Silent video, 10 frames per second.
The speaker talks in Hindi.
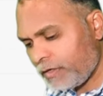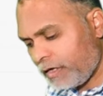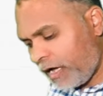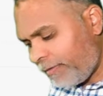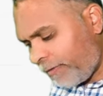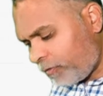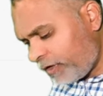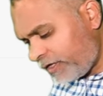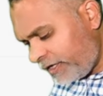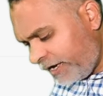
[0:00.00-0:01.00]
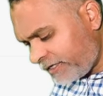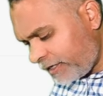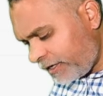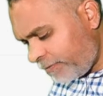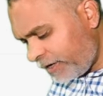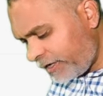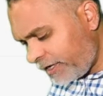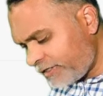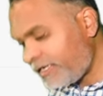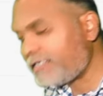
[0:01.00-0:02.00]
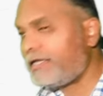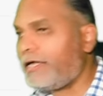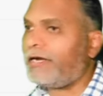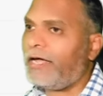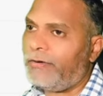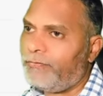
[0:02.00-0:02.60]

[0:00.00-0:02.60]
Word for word: अब आपको कितने रैशनल नंबर लिखना है सिक्स लिखना है